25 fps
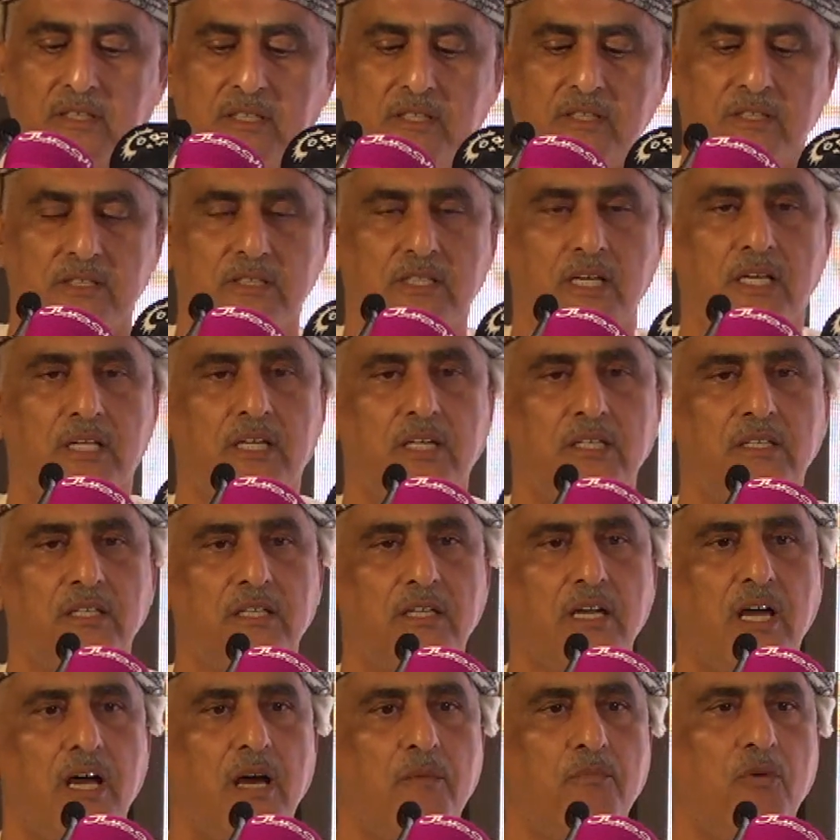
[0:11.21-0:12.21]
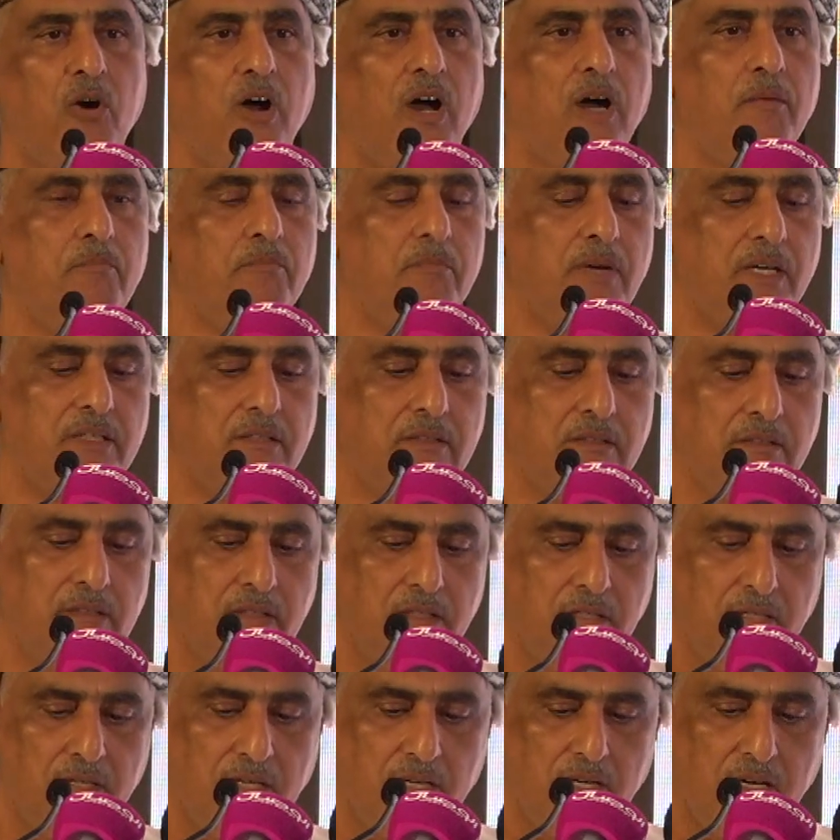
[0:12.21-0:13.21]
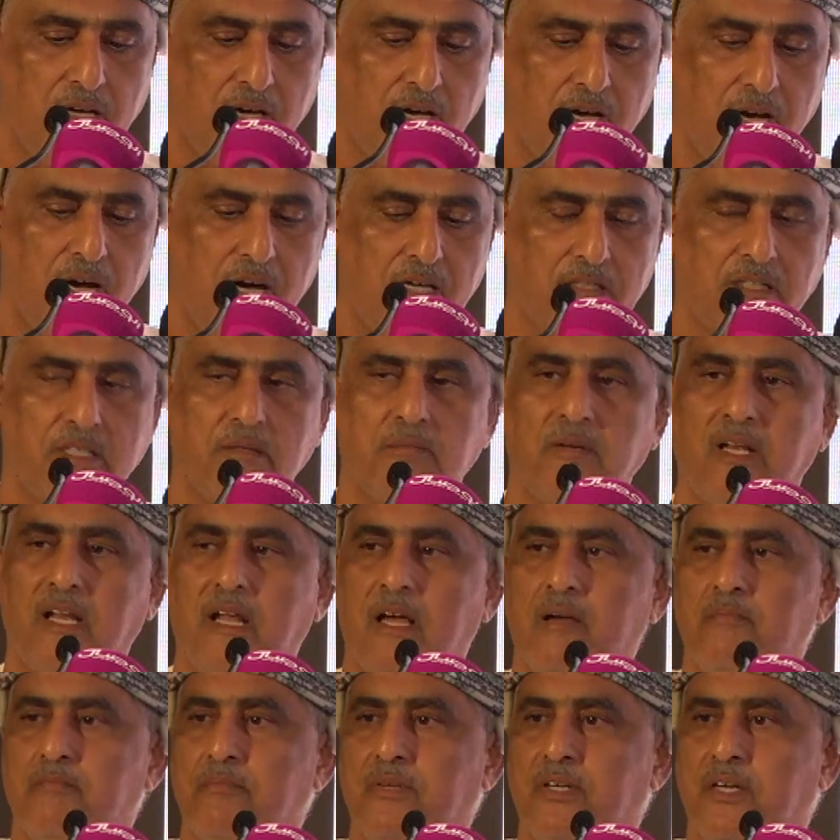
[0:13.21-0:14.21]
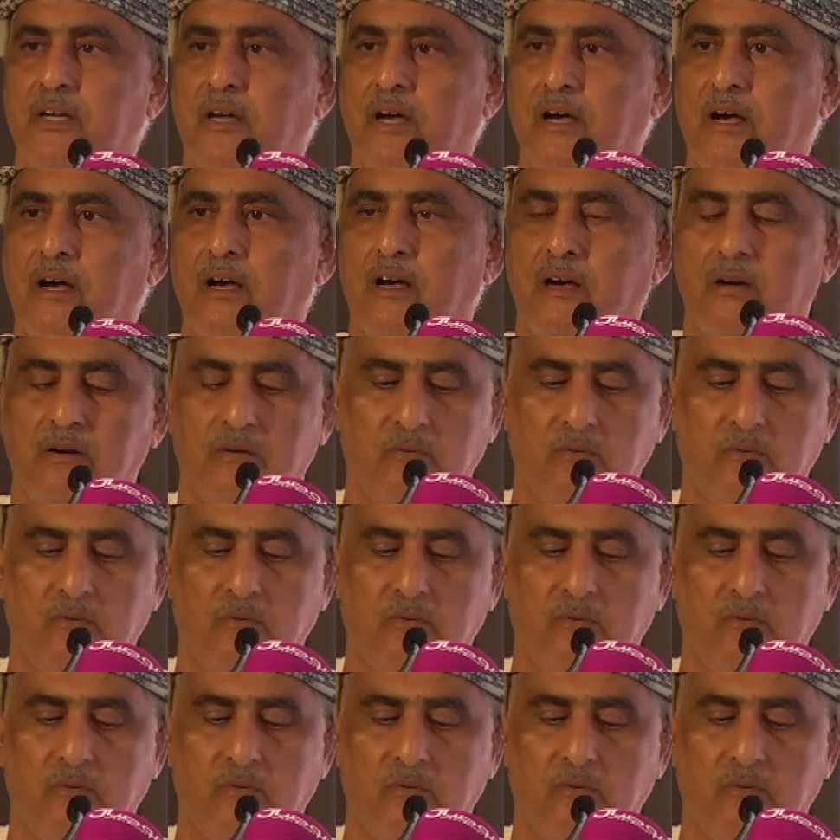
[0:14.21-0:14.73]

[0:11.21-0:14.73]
سيدنا محمد خاتم الانبياء